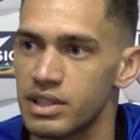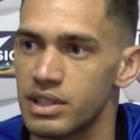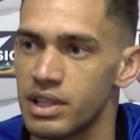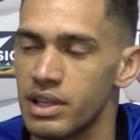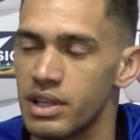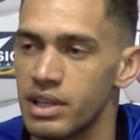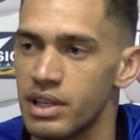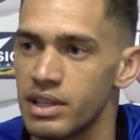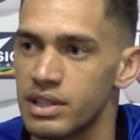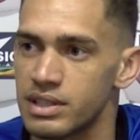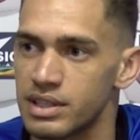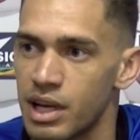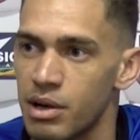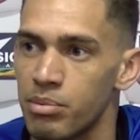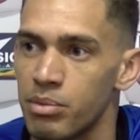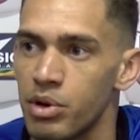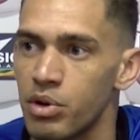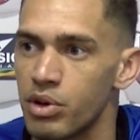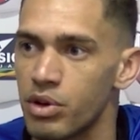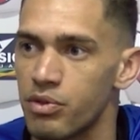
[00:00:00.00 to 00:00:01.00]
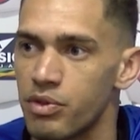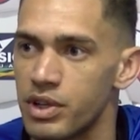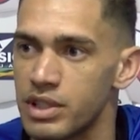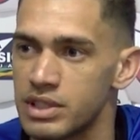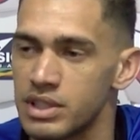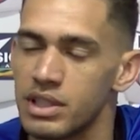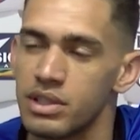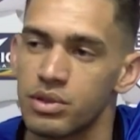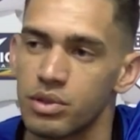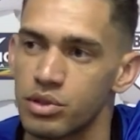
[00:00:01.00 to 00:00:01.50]
ter saber o que
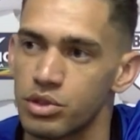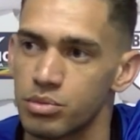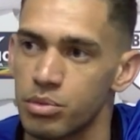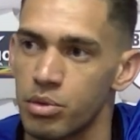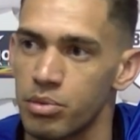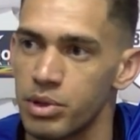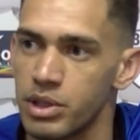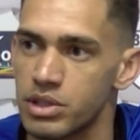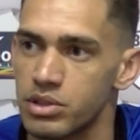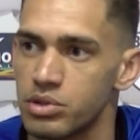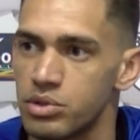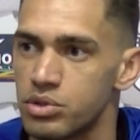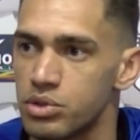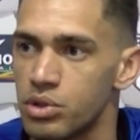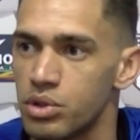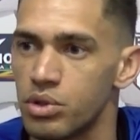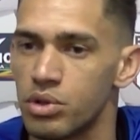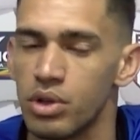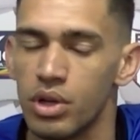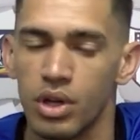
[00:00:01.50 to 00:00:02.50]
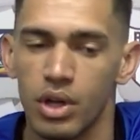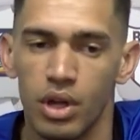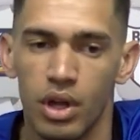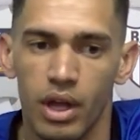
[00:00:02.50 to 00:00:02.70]
fazer em todos os momentos do jogo.